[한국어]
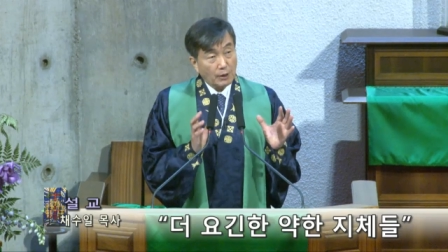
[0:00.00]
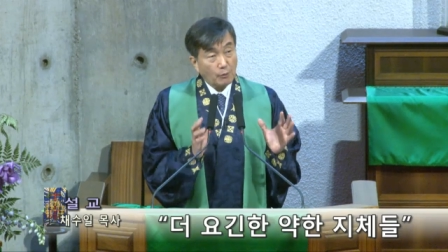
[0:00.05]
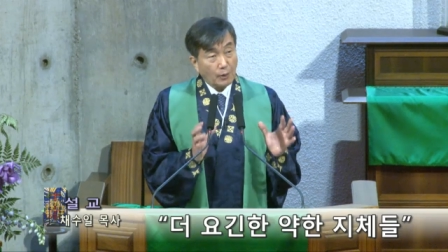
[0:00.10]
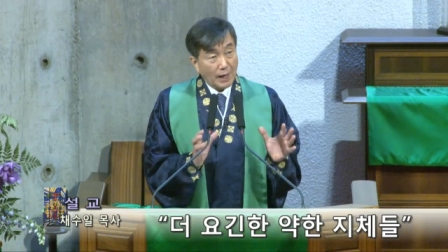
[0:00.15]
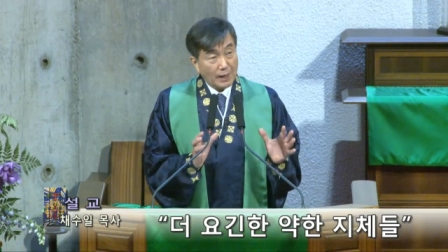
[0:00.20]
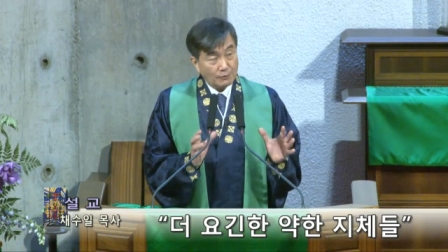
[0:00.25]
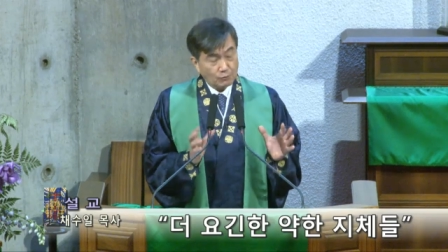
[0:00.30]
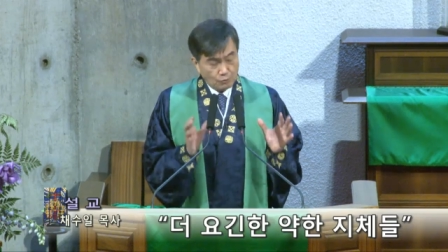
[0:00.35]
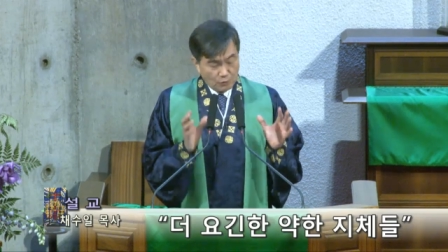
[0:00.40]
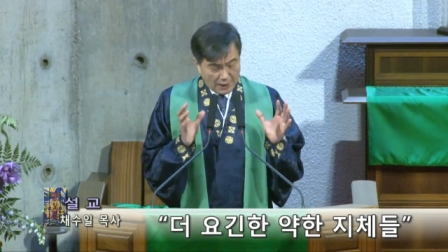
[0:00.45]

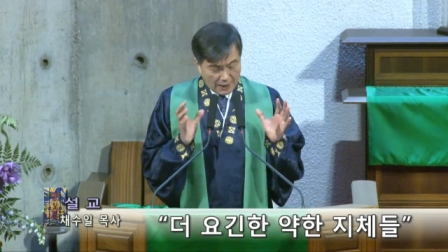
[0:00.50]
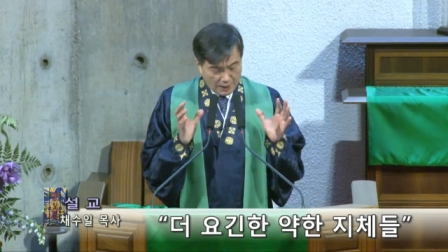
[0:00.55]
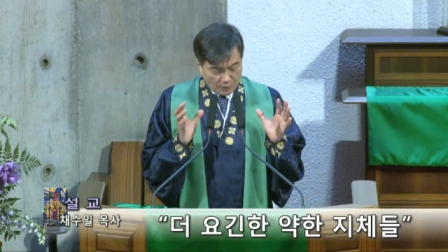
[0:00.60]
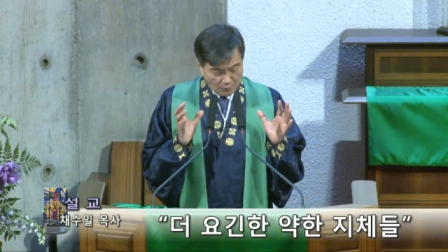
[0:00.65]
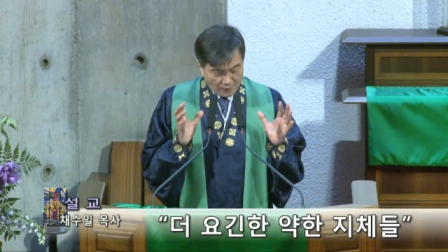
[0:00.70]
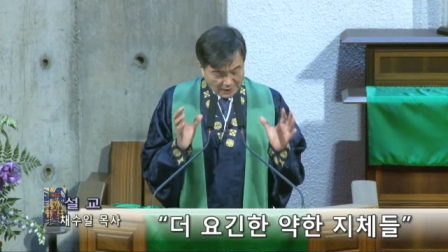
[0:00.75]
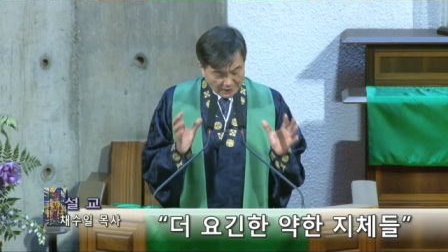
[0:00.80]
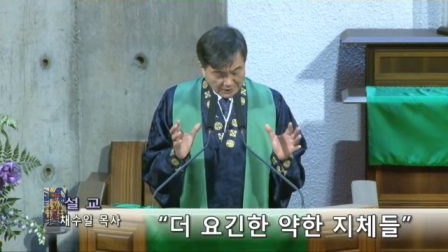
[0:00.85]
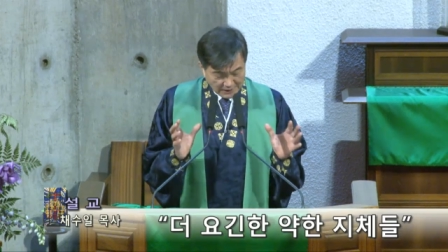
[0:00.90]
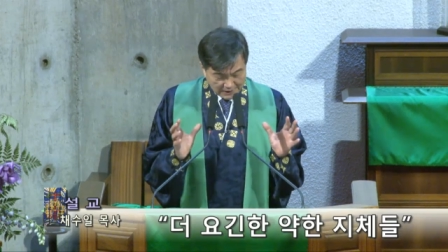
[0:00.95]
왕과
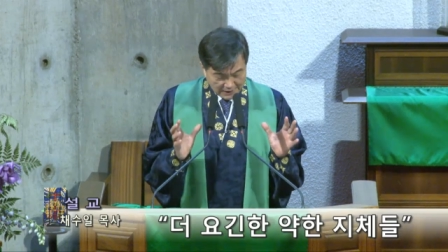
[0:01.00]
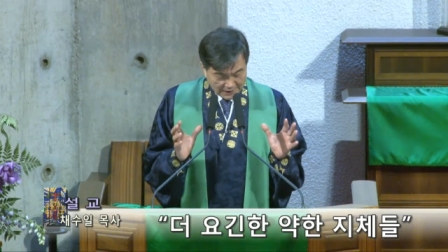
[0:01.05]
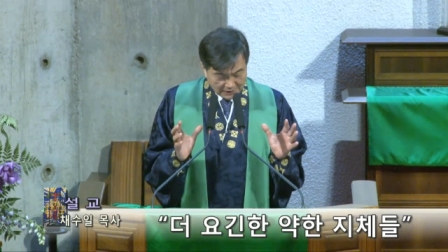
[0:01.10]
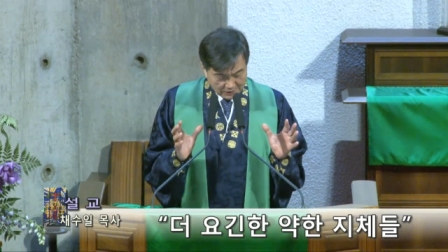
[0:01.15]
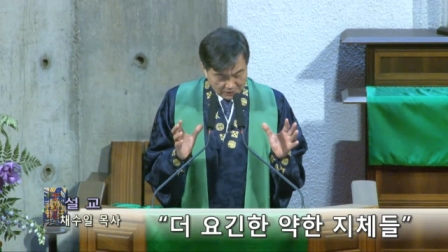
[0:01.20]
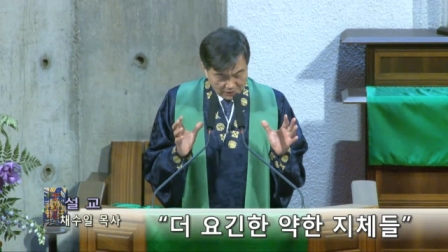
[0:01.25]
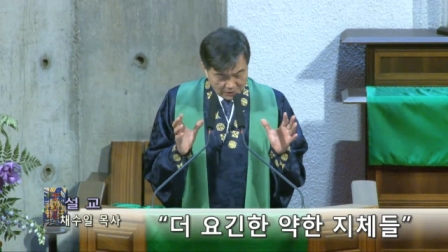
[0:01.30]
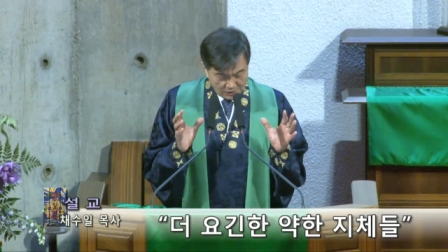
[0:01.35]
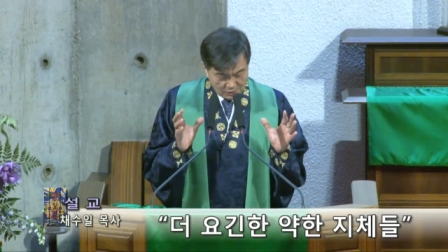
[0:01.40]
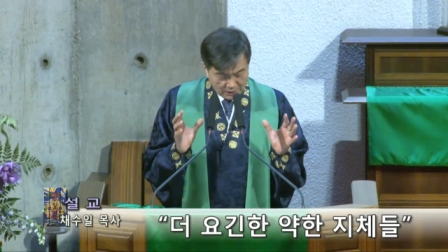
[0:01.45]

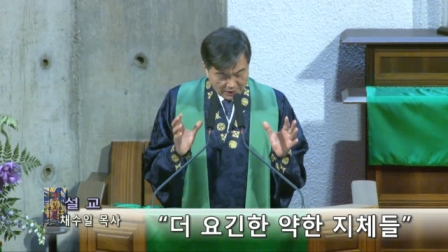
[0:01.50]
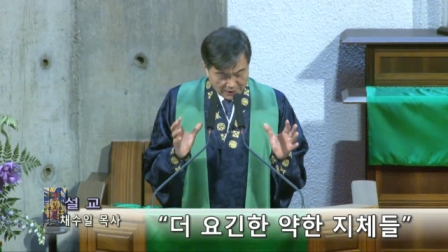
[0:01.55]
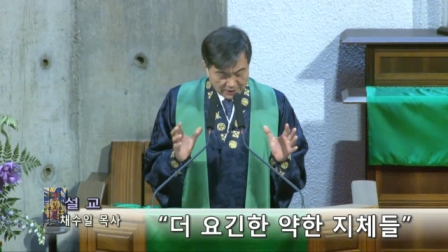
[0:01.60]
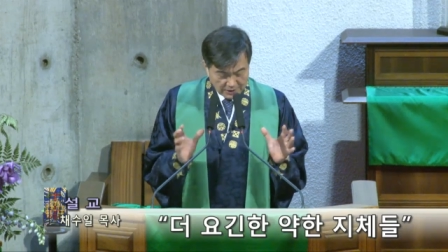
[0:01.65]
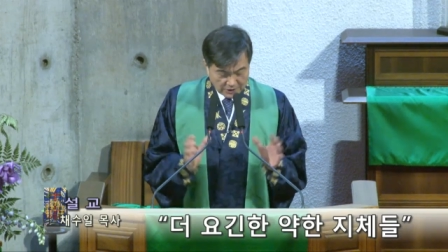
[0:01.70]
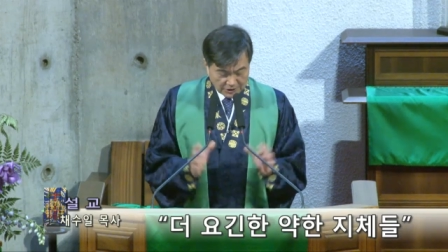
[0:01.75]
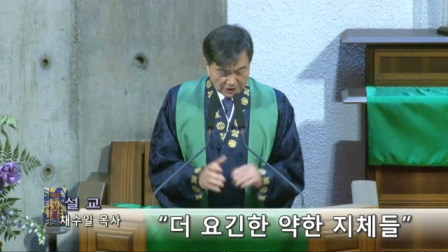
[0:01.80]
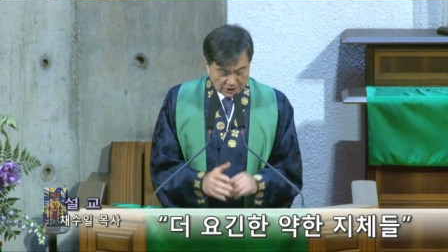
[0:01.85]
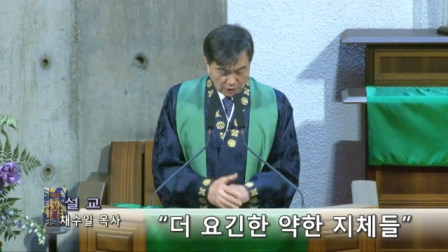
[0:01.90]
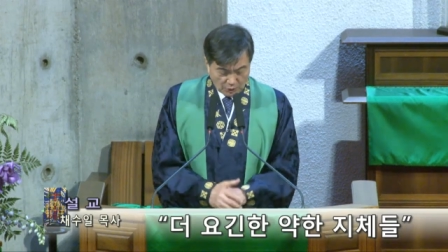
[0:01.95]
왕자들을
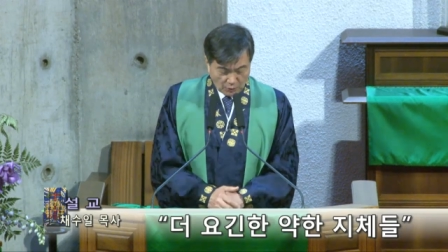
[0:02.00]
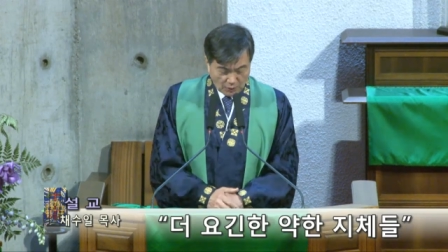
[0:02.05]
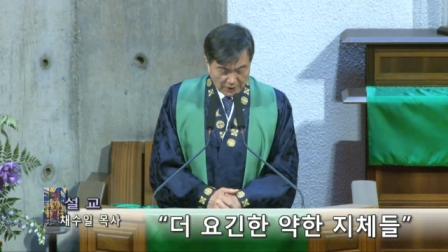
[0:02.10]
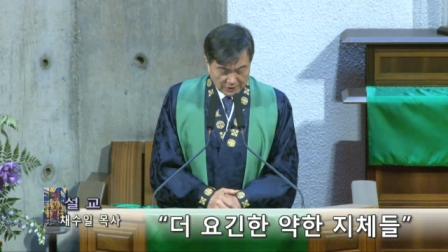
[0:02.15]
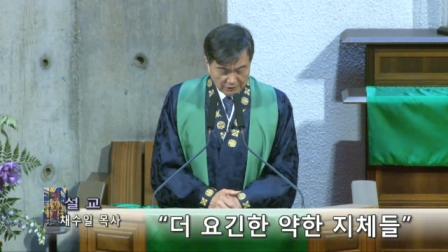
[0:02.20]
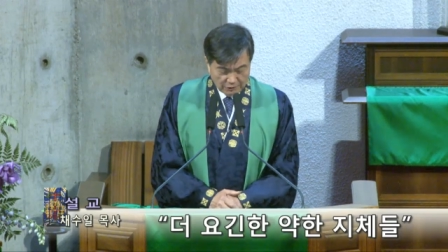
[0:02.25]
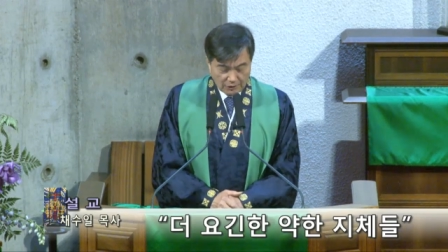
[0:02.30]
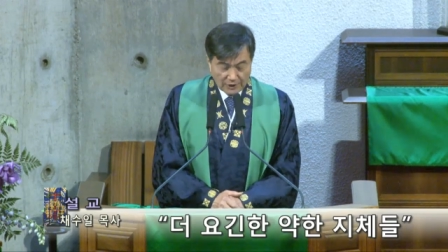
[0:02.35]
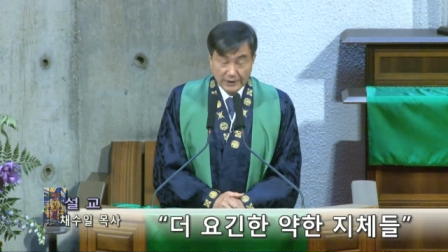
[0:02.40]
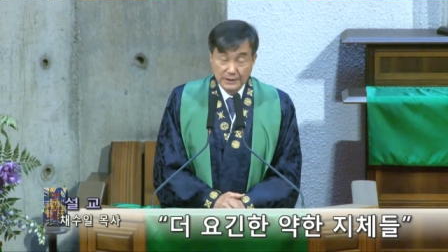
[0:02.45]
위하여
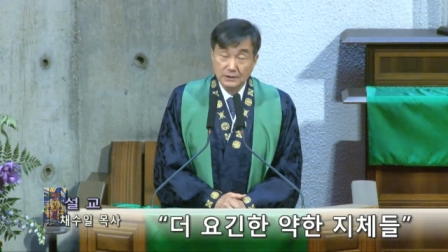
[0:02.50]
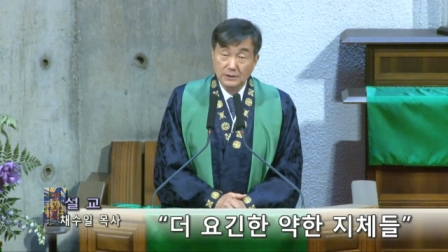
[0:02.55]
기도하기 위한